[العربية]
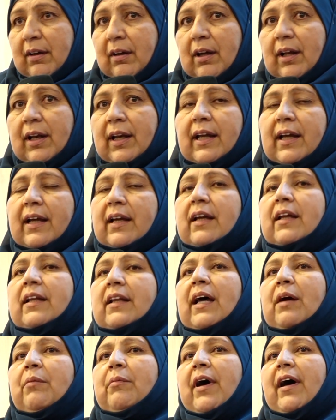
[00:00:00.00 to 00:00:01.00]
اللي
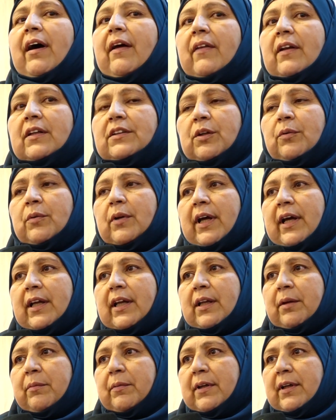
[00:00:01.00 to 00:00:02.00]
يدعم هذا الجو
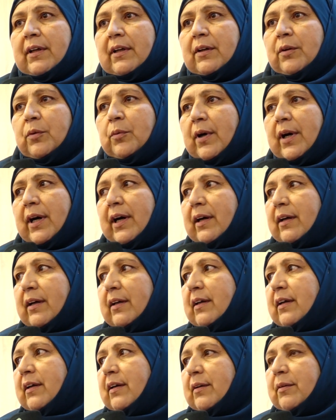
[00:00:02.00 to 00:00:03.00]
الأدبي هو
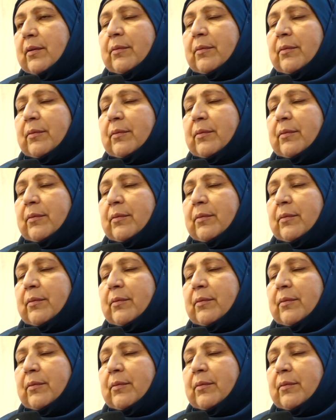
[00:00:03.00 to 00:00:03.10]
آه،